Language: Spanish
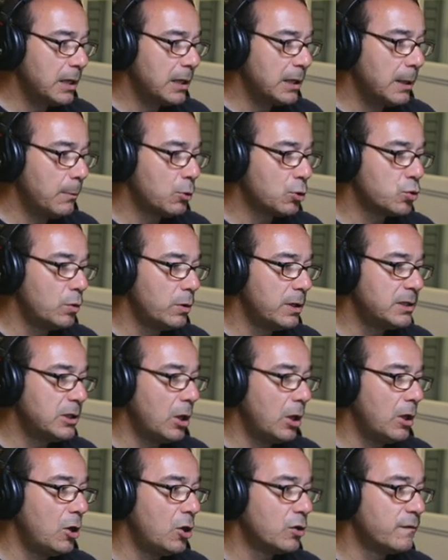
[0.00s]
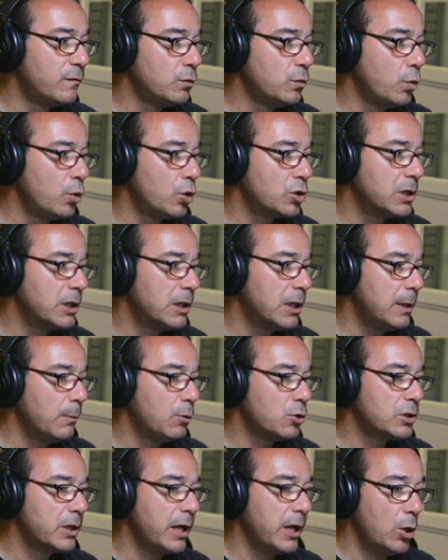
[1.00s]
Aquí tenemos un listado de los futuros que
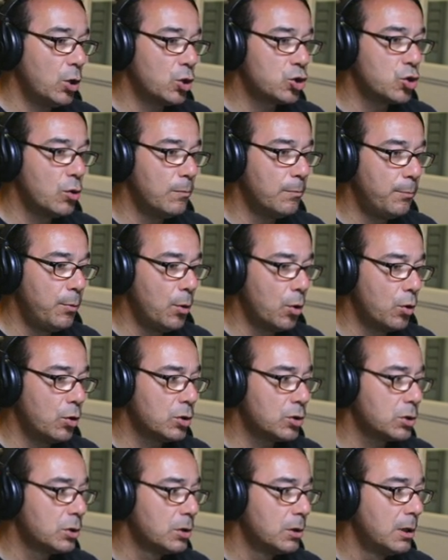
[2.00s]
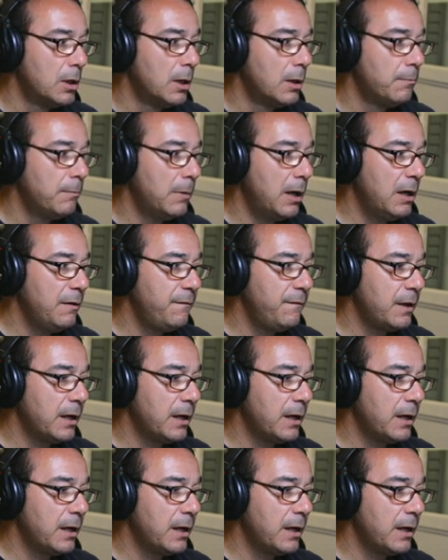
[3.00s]
tenemos, que no son pocos, ¿vale?